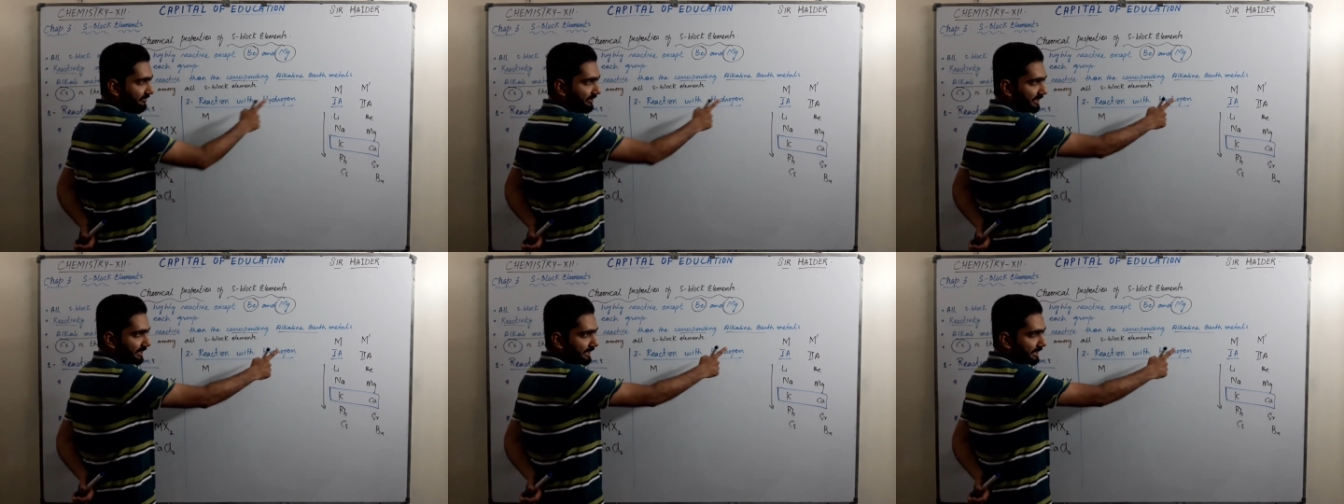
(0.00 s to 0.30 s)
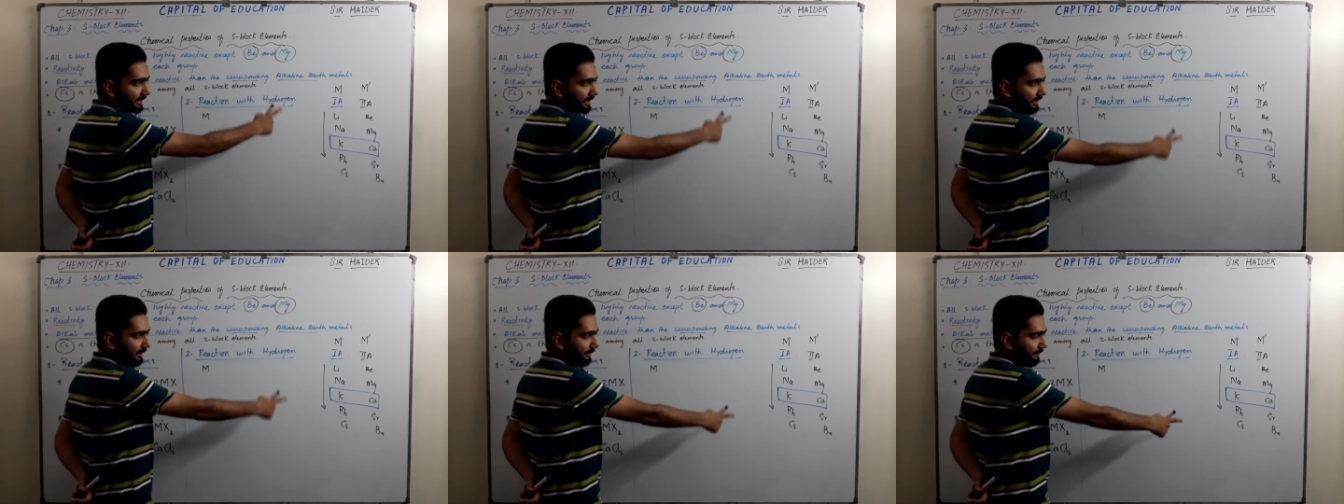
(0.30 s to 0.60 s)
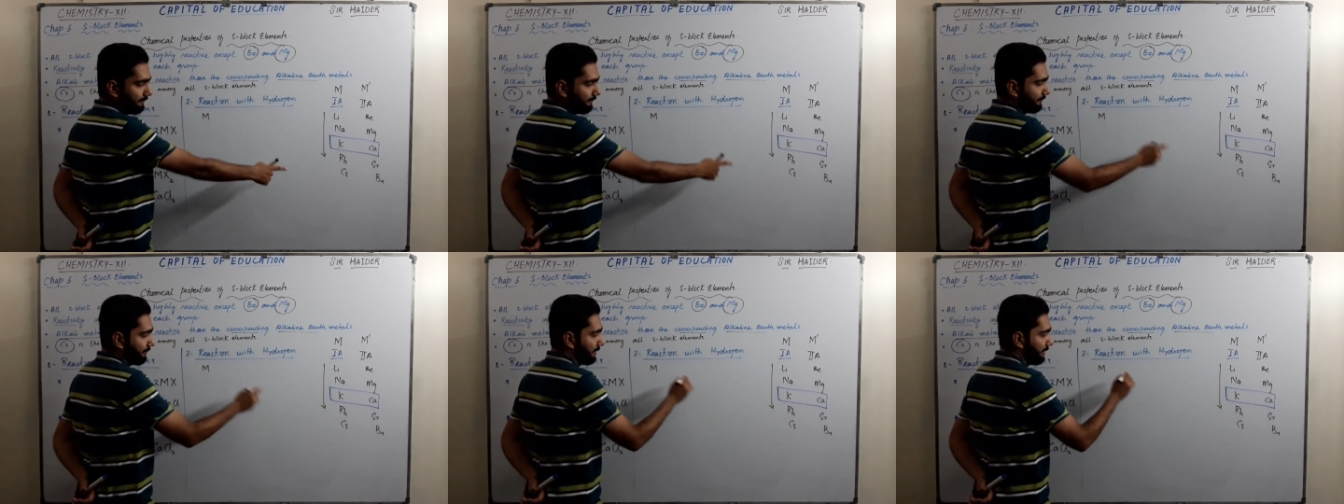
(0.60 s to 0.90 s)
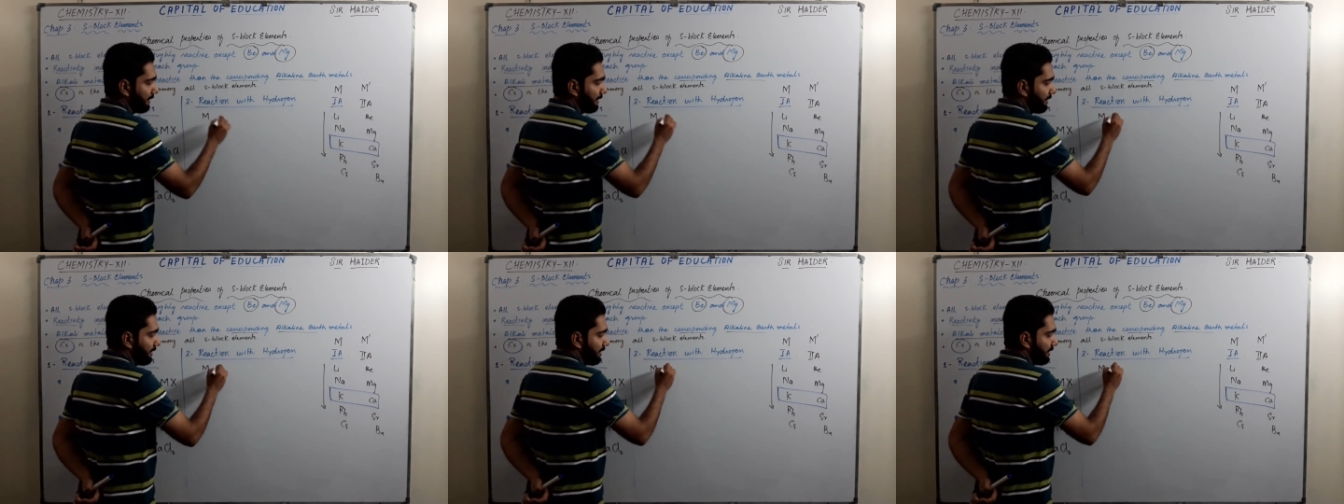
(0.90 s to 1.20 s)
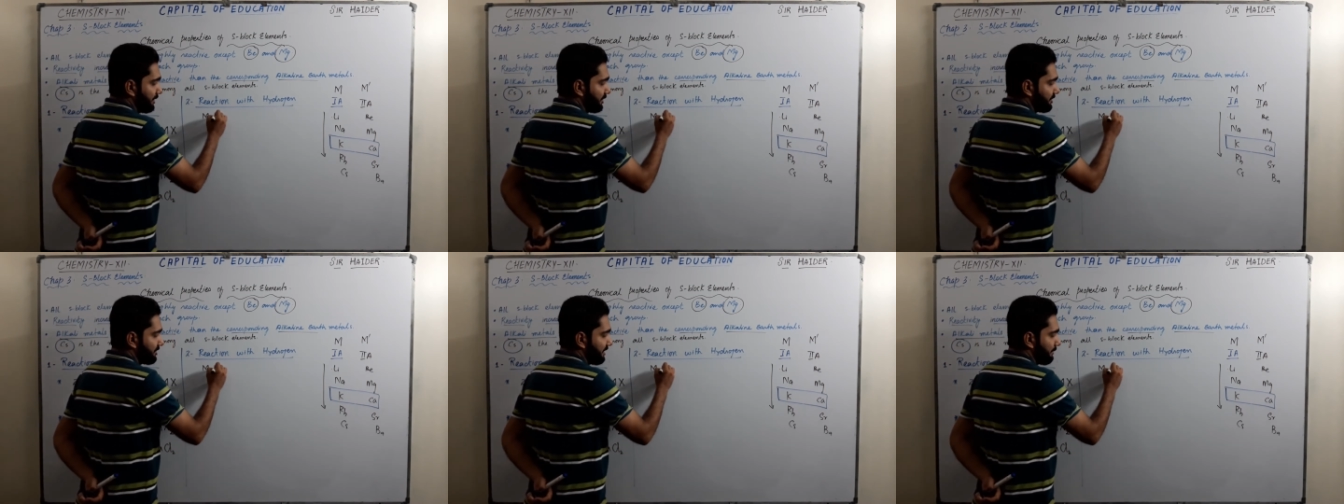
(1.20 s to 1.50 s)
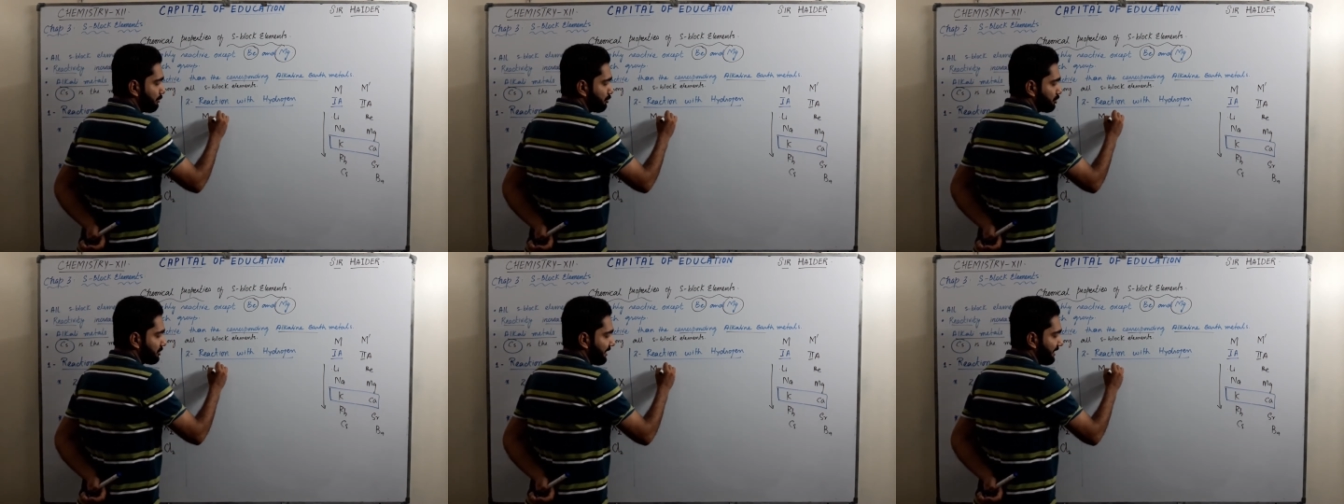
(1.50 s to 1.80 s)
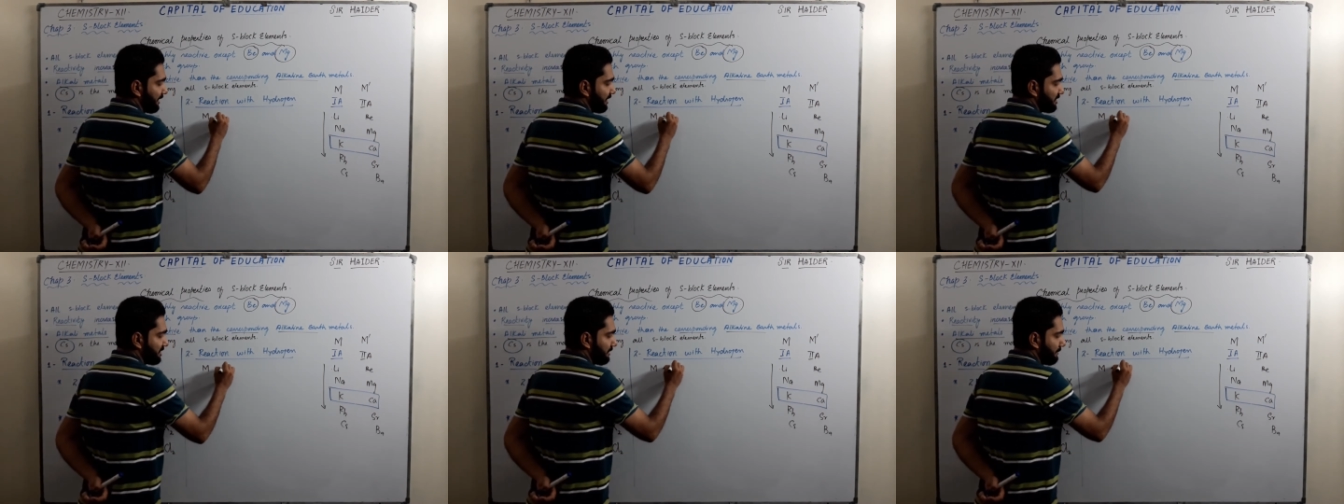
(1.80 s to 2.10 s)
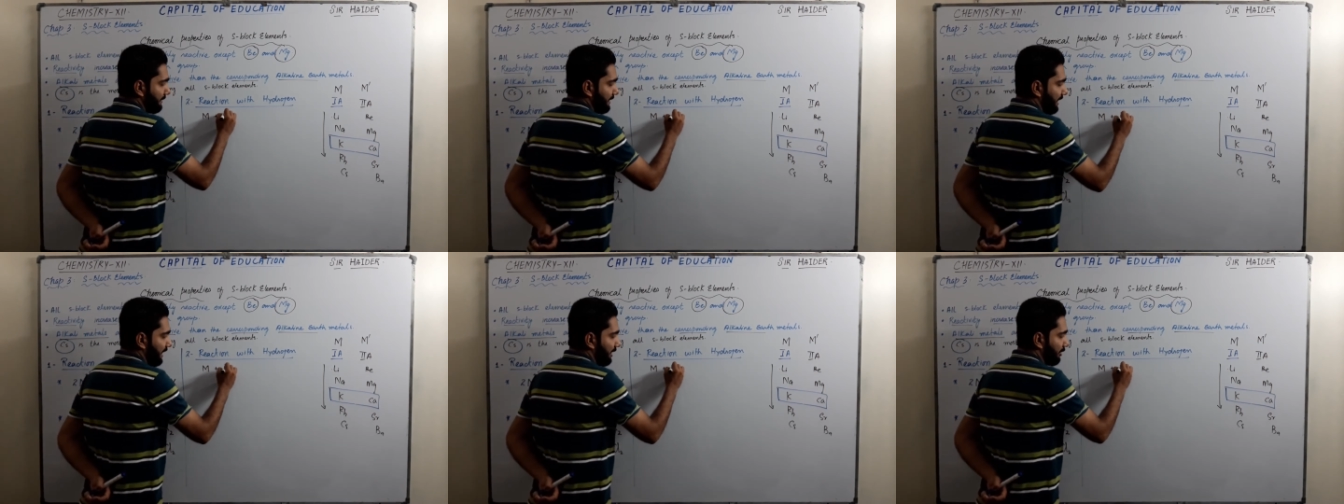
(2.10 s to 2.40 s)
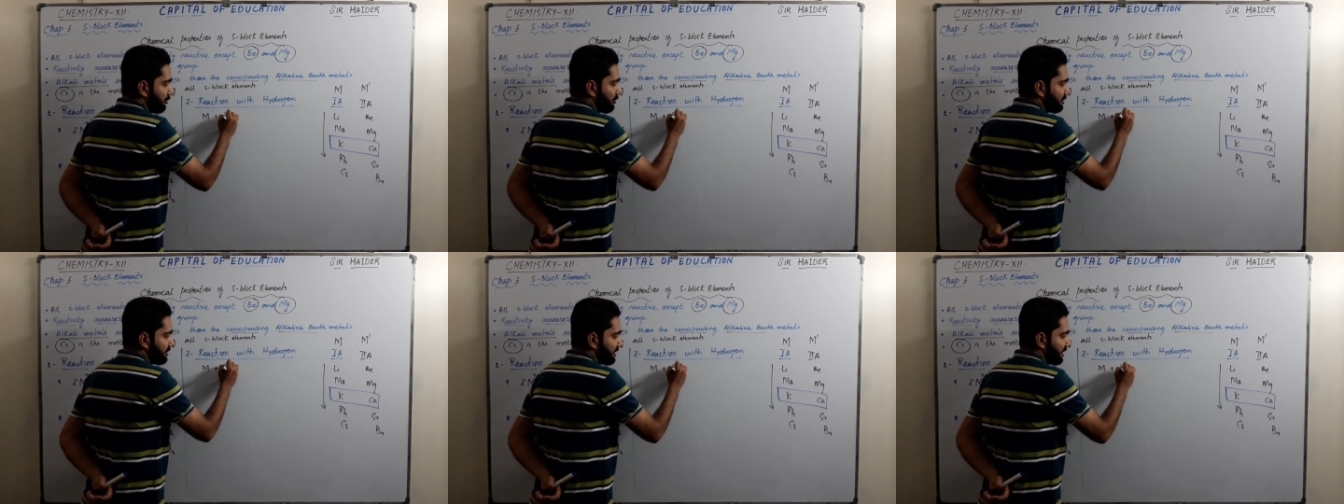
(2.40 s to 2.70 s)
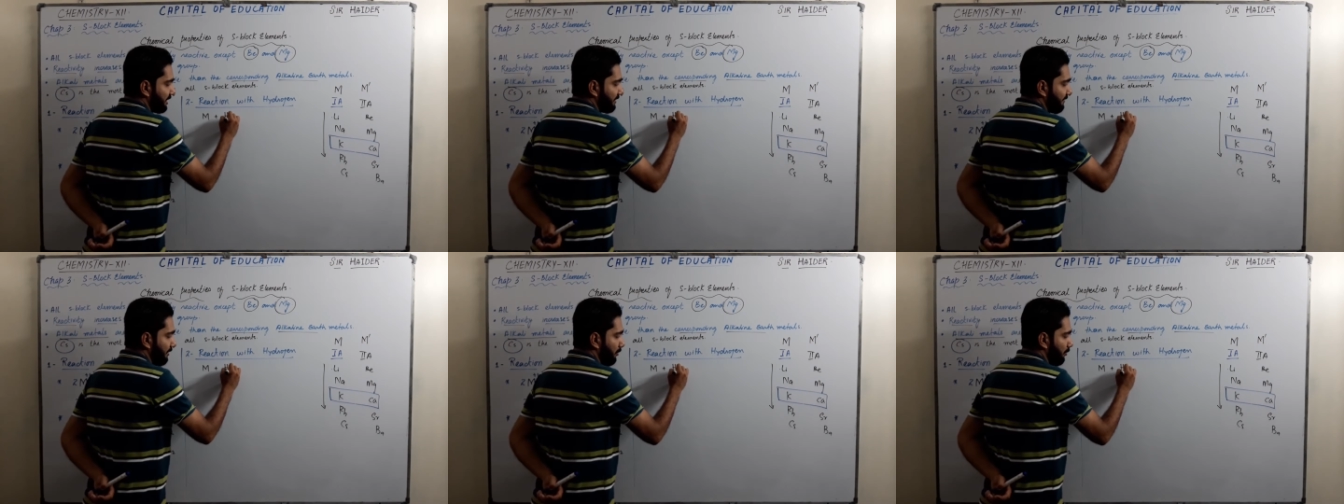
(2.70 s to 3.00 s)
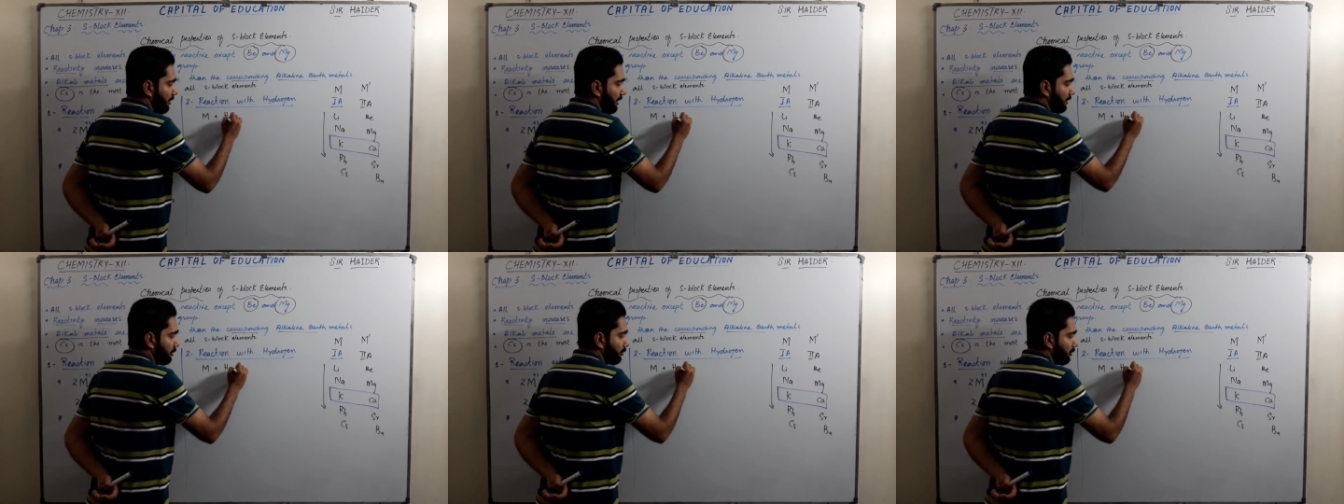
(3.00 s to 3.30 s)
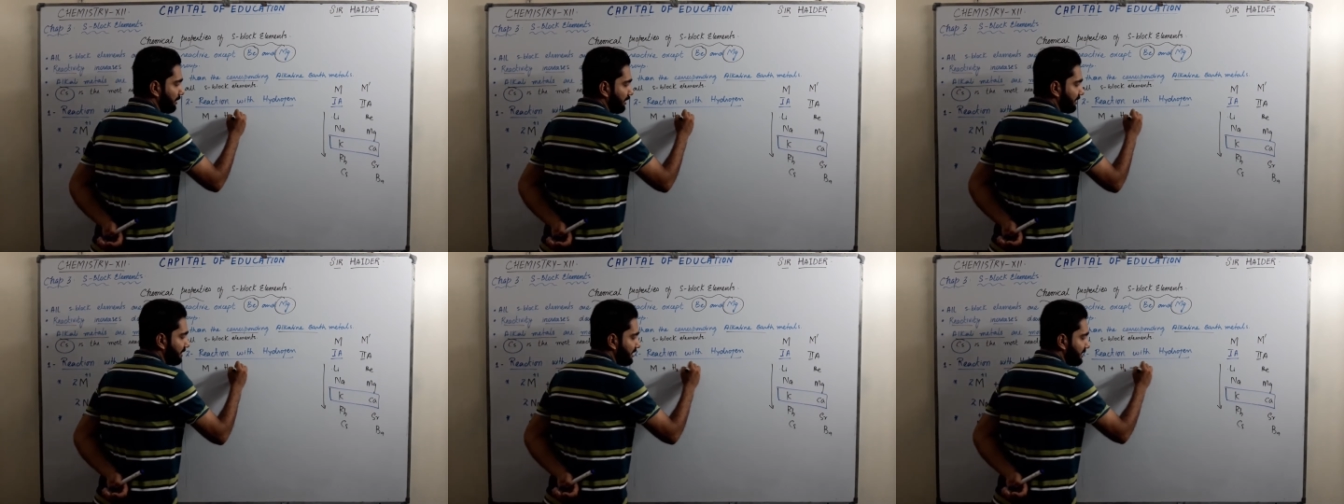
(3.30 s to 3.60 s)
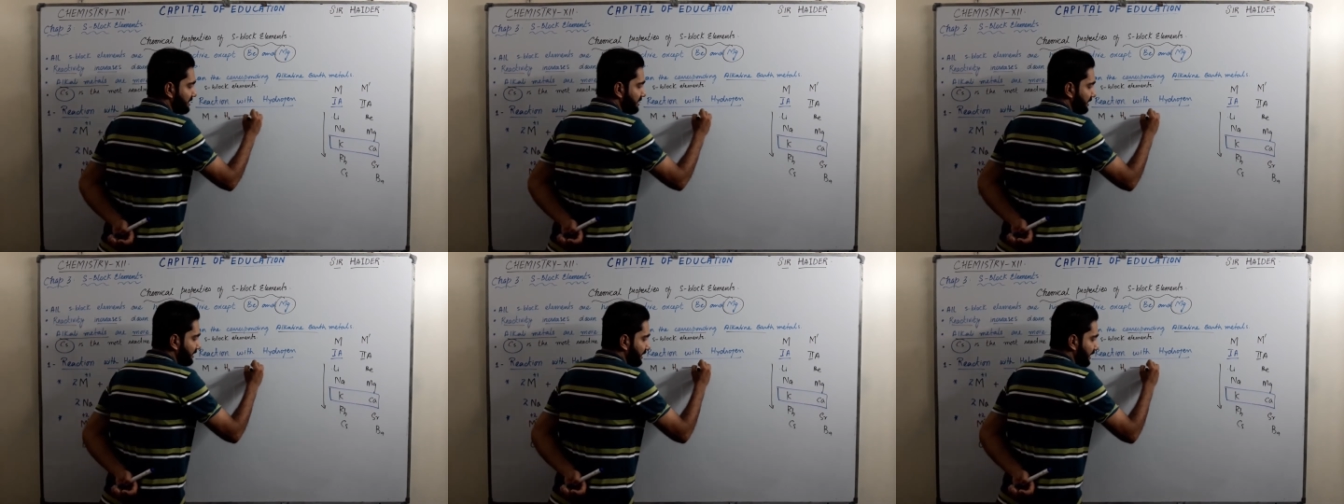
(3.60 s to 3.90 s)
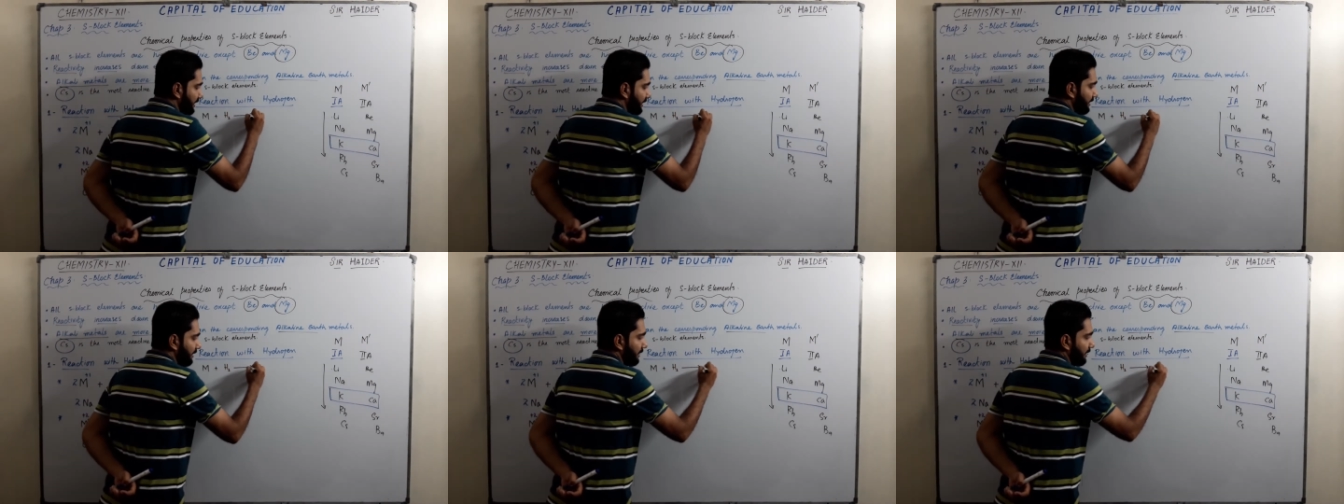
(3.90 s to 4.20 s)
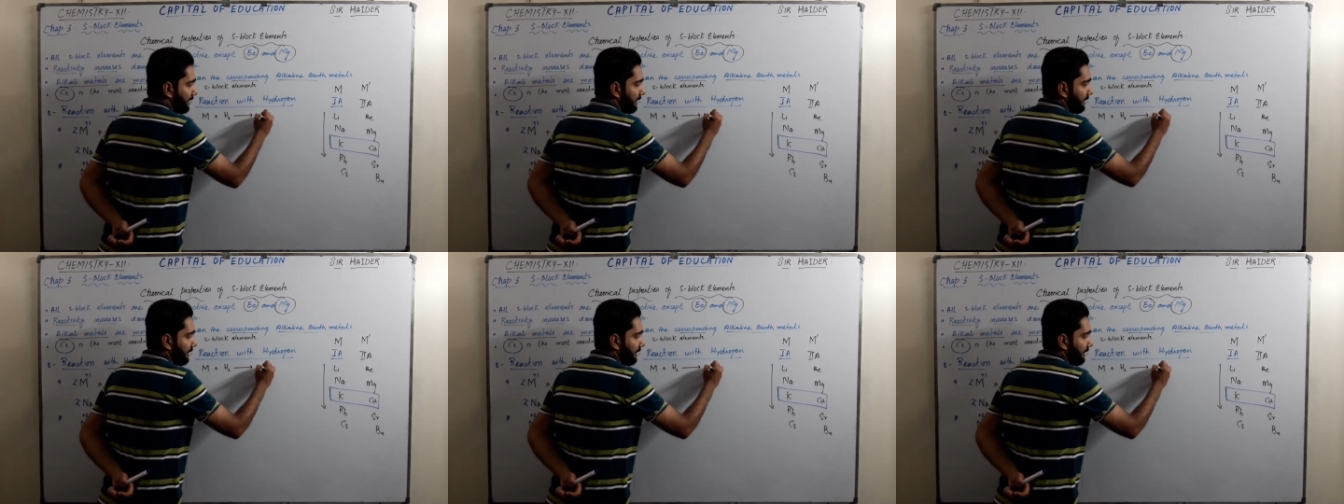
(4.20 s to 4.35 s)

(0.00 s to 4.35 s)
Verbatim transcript: वन ए का जब उसका रिएक्शन मैं हाइड्रोजन से करवाऊंगा तो नतीजतन